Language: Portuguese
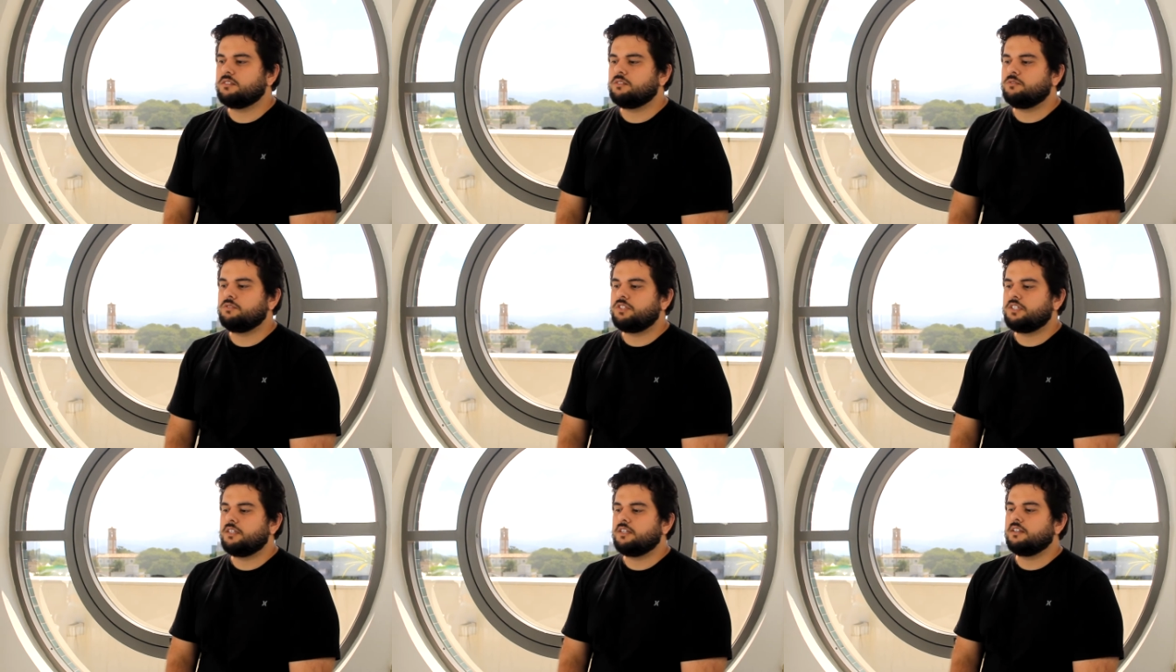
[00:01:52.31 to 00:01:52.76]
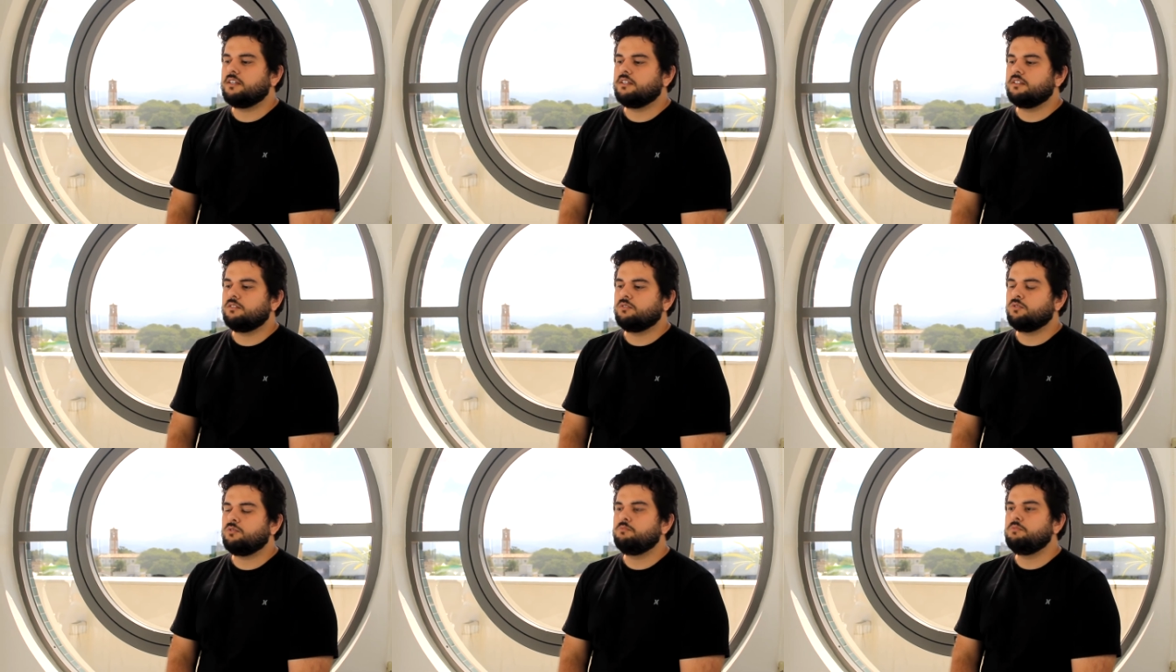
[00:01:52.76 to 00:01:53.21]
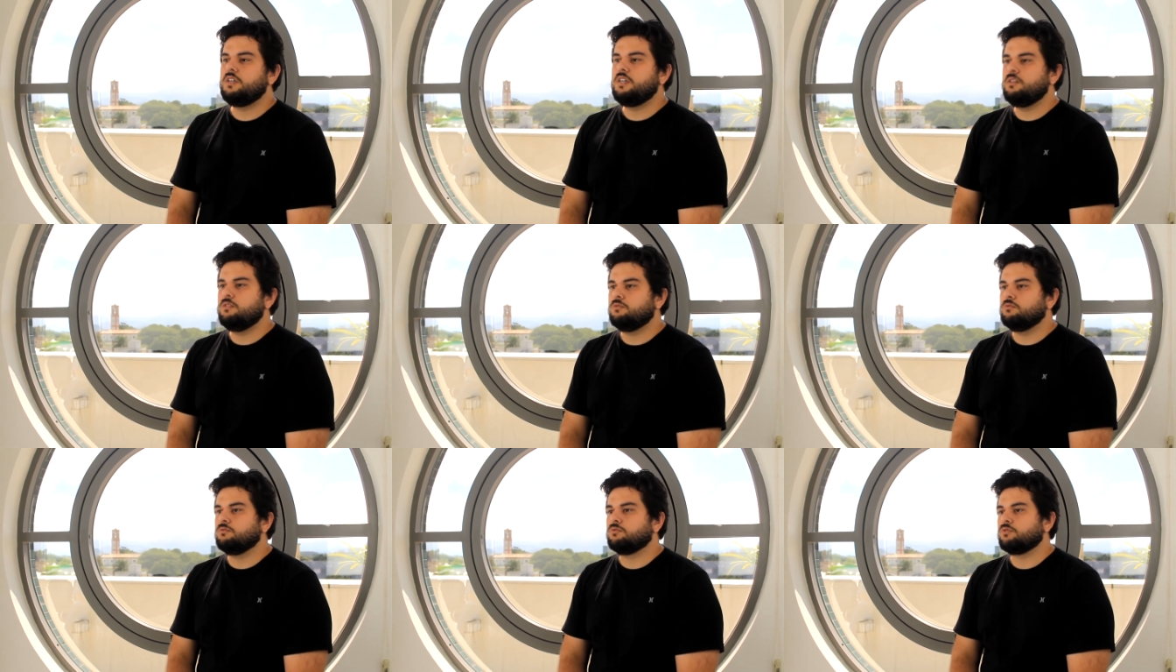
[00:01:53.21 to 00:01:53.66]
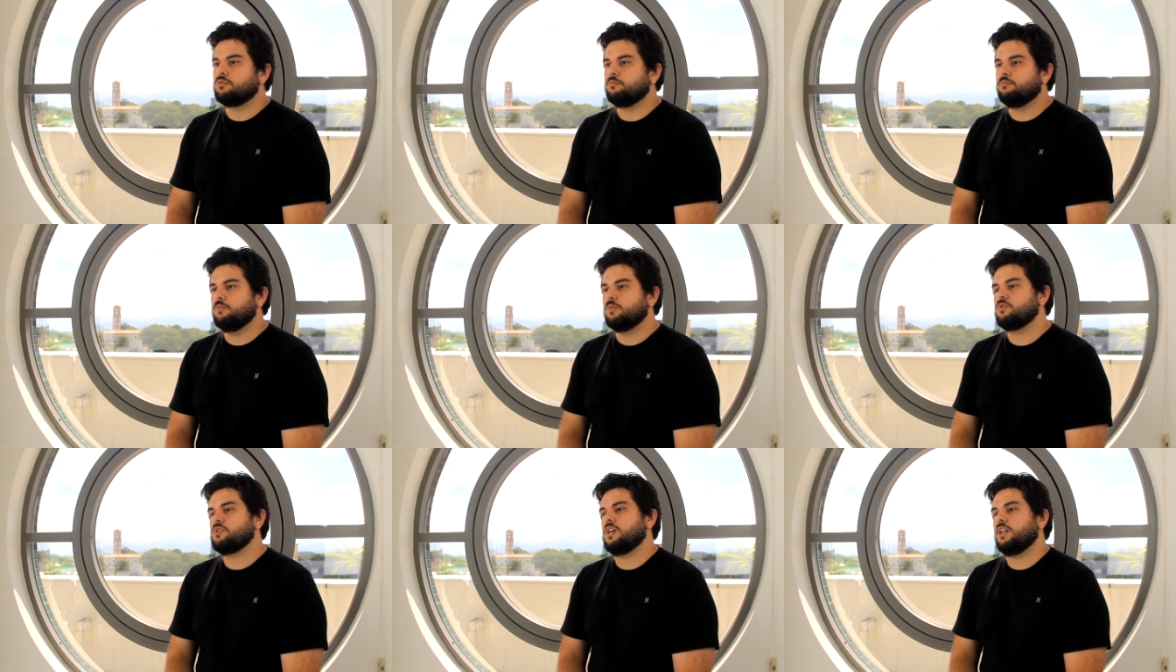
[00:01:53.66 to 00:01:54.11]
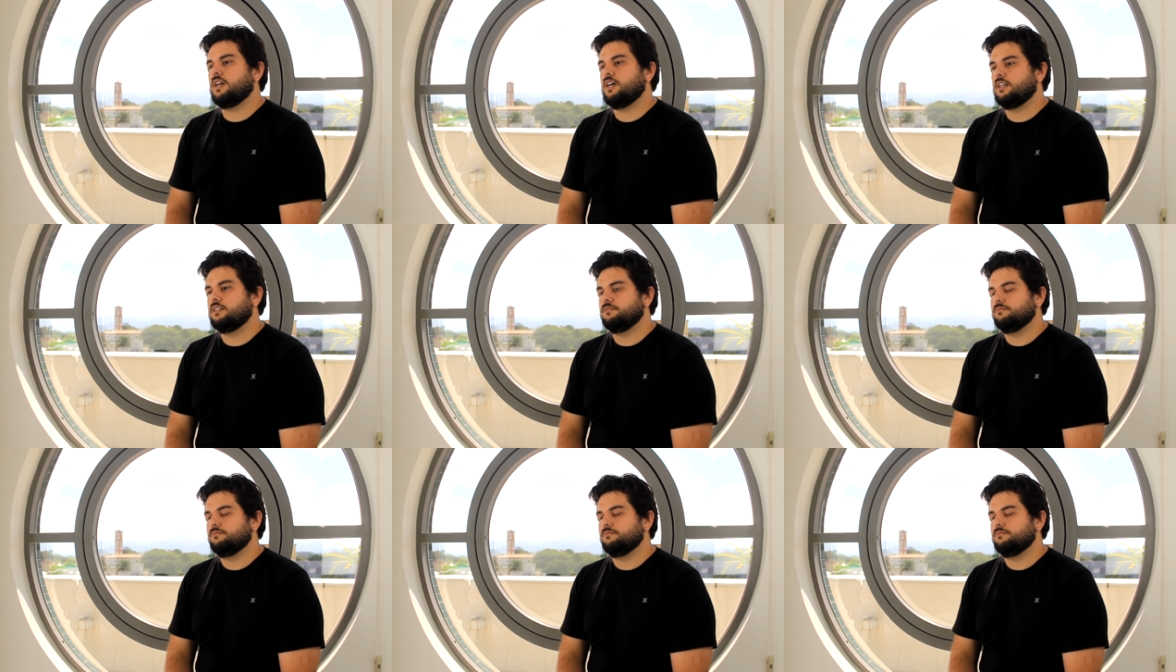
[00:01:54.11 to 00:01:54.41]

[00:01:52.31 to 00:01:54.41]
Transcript: eu não tinha domínio sobre meu salário.